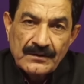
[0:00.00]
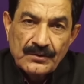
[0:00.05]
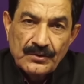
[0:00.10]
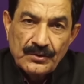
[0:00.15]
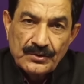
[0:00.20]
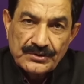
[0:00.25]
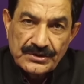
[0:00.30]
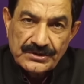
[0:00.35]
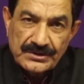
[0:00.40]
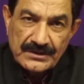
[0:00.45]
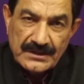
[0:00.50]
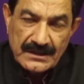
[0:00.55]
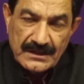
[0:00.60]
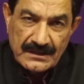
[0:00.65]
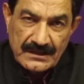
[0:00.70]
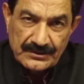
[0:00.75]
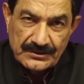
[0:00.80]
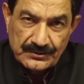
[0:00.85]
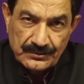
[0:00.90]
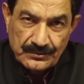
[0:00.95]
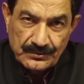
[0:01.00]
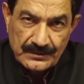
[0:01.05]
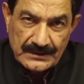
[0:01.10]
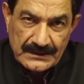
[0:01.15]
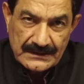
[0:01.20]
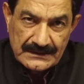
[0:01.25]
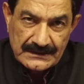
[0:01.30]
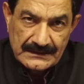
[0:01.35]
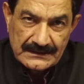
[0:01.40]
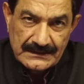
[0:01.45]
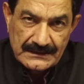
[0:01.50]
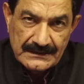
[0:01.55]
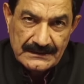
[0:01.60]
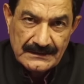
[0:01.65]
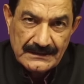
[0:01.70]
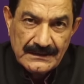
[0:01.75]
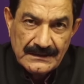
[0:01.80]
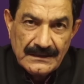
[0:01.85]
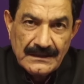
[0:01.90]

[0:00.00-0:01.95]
कोशिश करना शुरू कर देते हैं